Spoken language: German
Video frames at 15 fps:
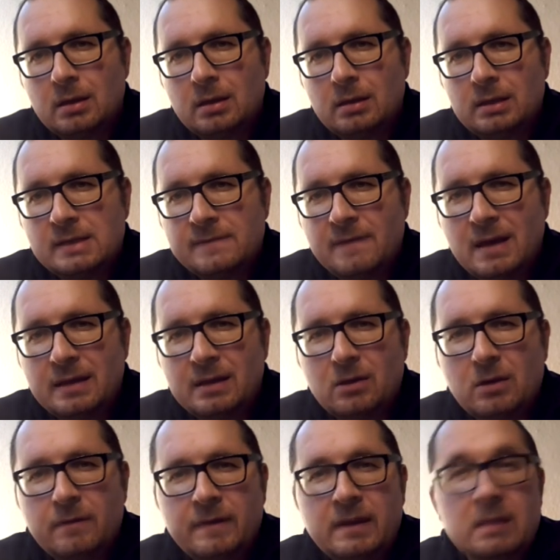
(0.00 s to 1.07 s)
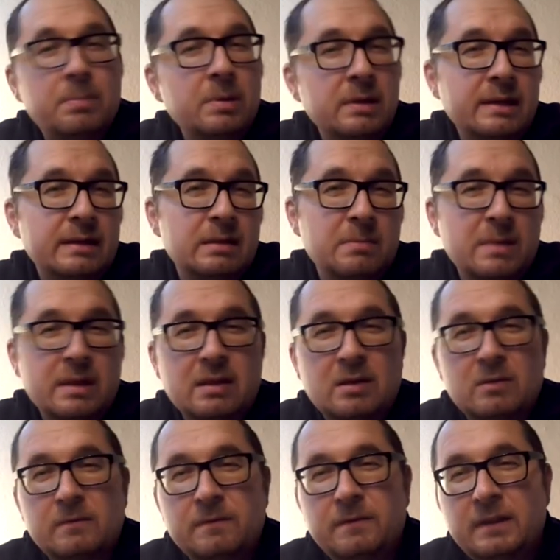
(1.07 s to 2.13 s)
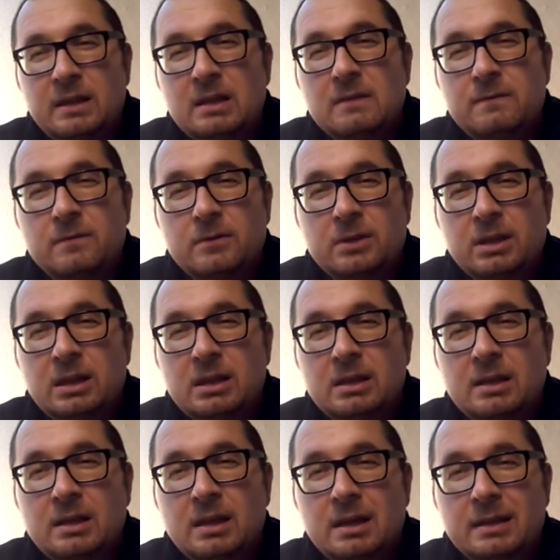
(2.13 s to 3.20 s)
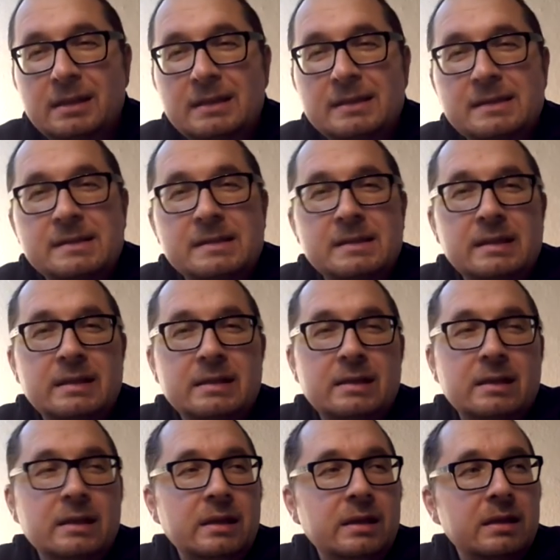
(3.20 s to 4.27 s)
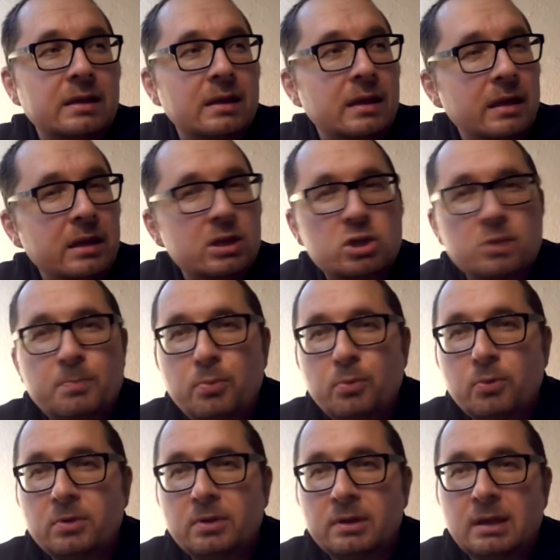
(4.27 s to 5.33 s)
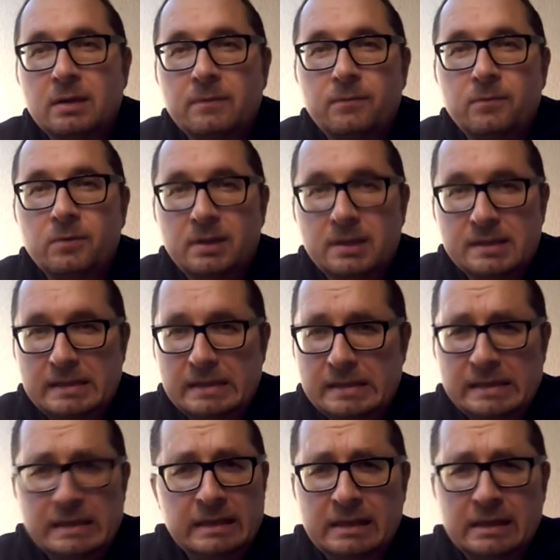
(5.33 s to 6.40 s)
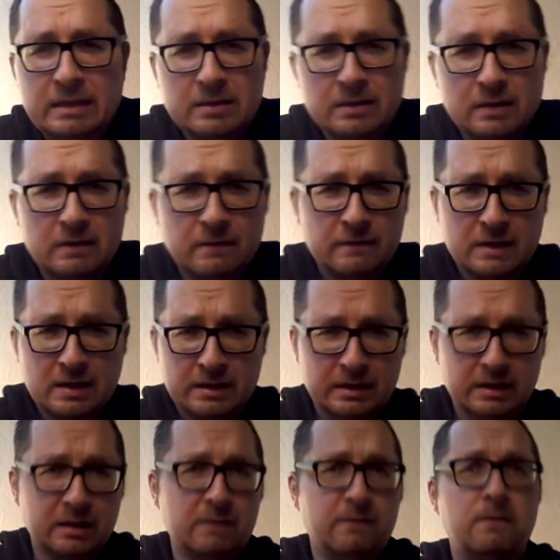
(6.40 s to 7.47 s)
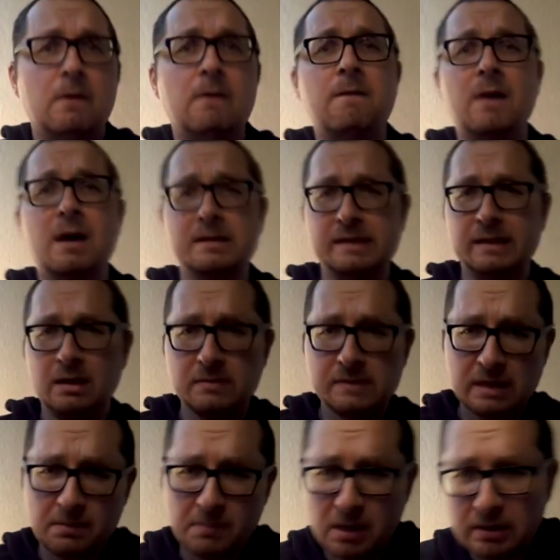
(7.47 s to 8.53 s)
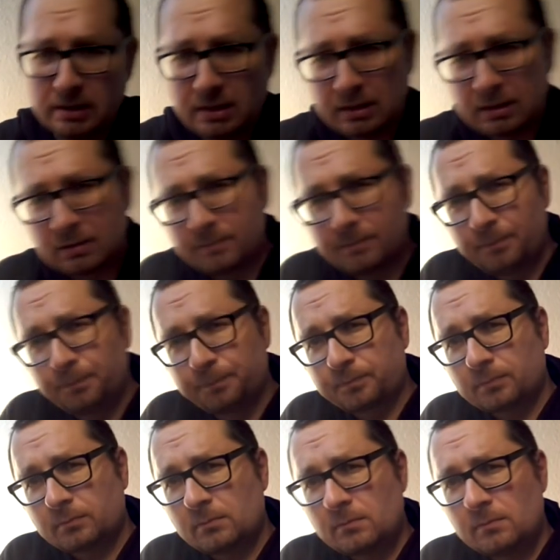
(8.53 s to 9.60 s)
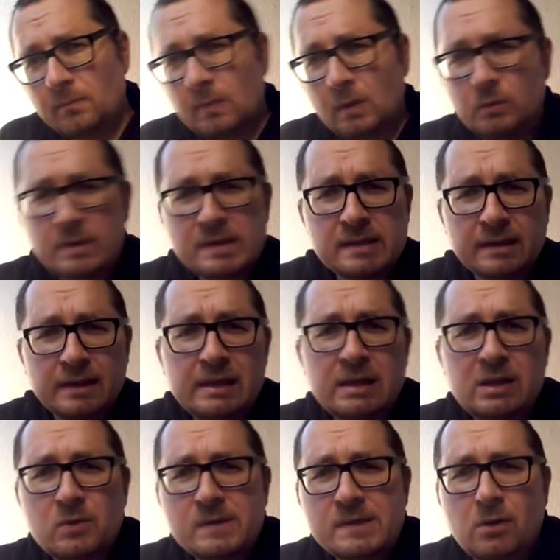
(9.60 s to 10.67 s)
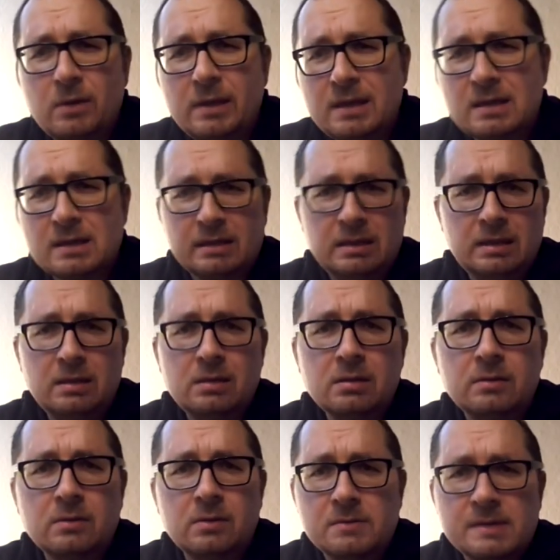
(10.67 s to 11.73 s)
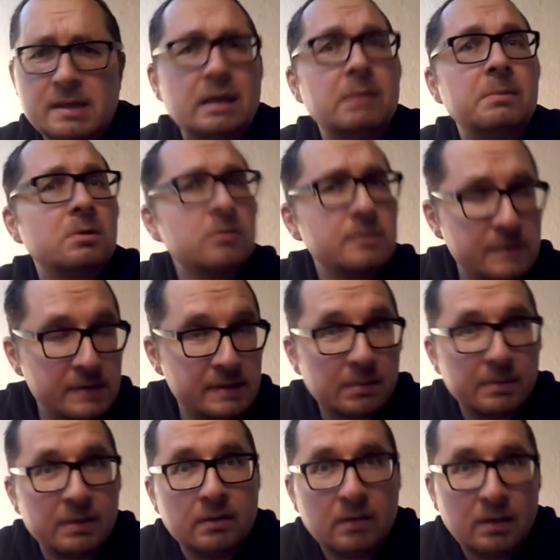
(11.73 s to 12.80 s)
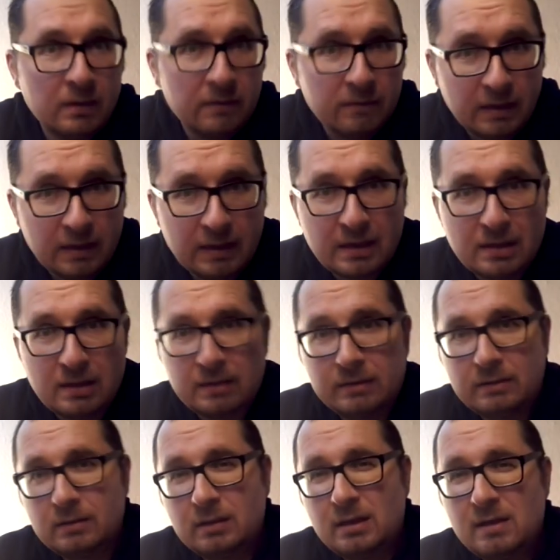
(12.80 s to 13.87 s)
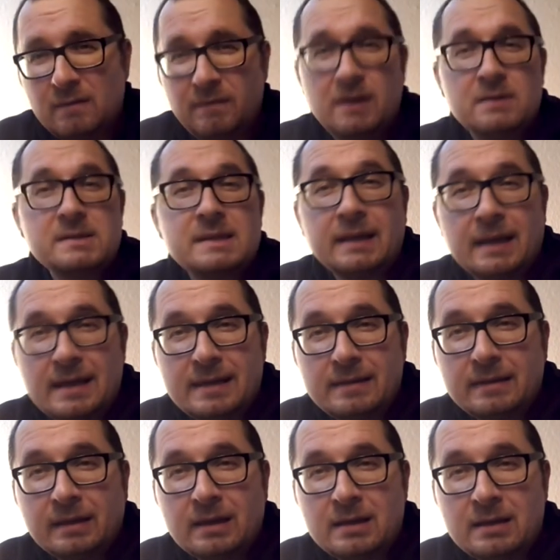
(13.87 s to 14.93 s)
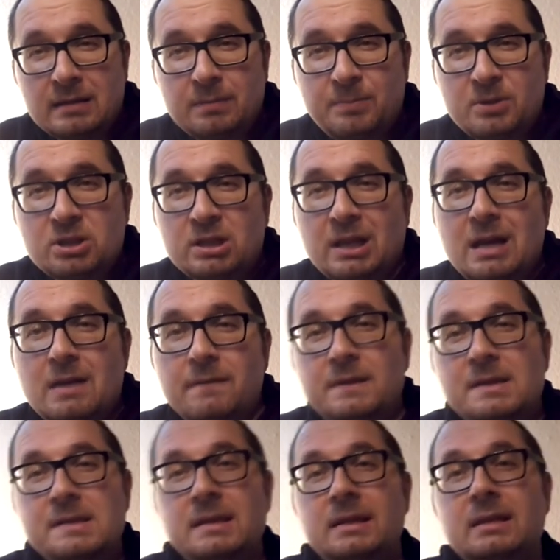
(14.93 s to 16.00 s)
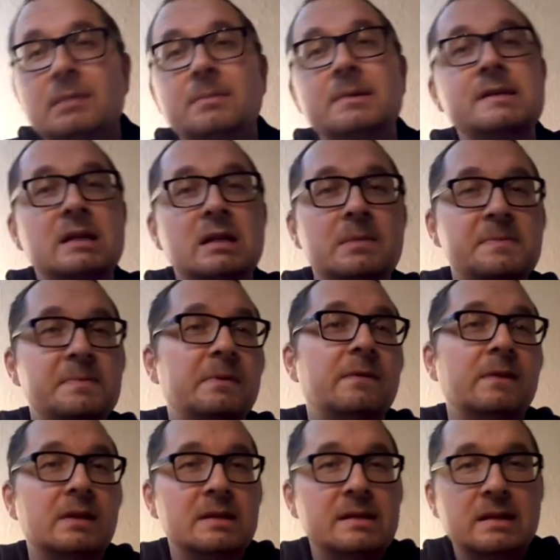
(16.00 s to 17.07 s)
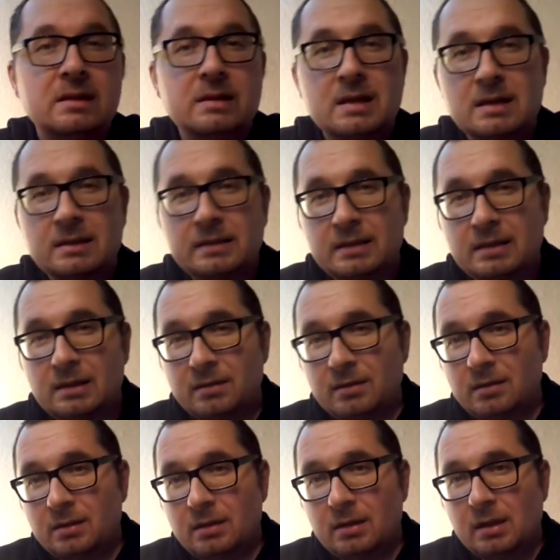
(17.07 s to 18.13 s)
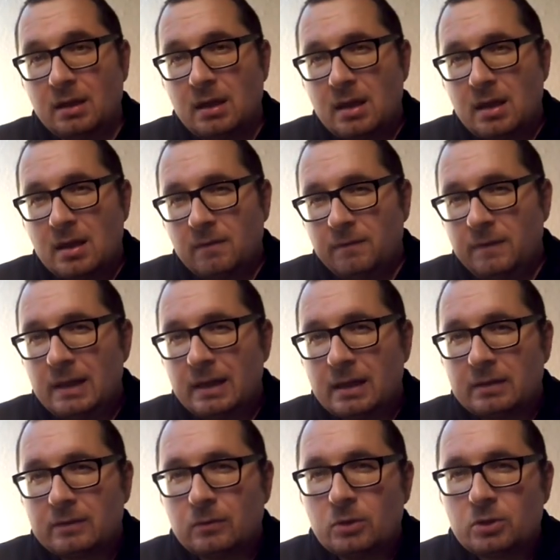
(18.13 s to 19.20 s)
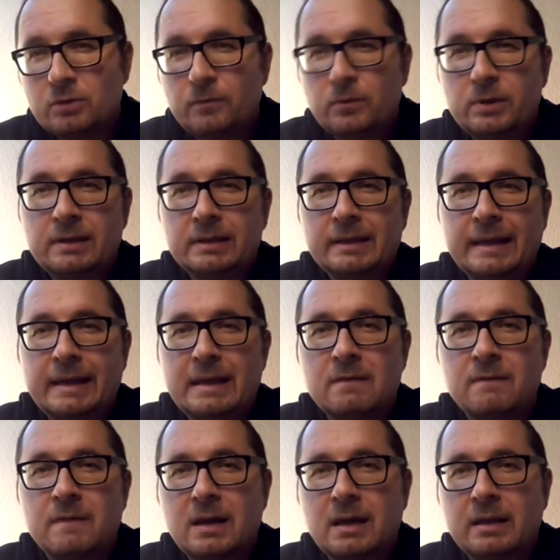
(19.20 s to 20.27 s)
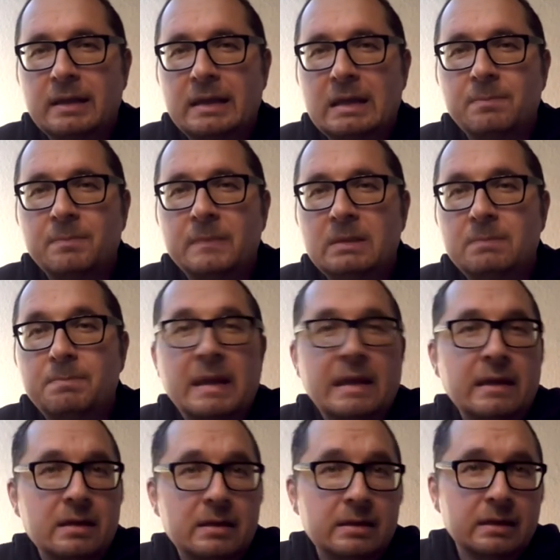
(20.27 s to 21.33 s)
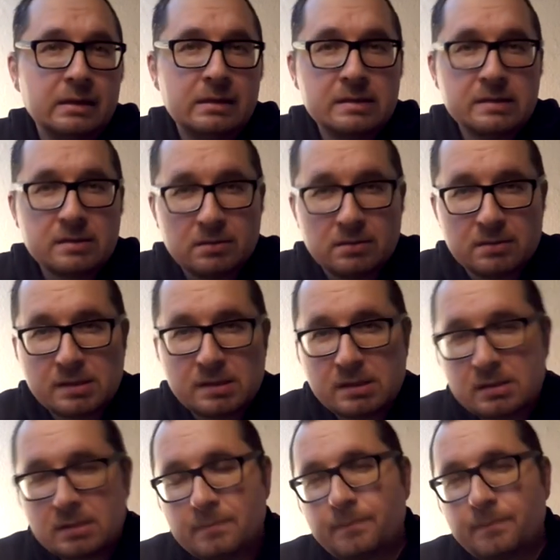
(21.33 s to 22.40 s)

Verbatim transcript: Dies waren ja häufig gebildete Männer und viele von ihnen hatten sicherlich ein Gespür dafür, dass dies nicht die Kirche war, die ihre Vorfahren sich ausgemalt hatten. Und diese religiöse Oligarchie hielt nur aus einem Grund zusammen, wegen Geld. Wer aus Reihe trat, bestrafte sich damit selbst mit finanziellen Nachteilen. Viele katholische Würdenträger waren eben die Banker der Renaissance.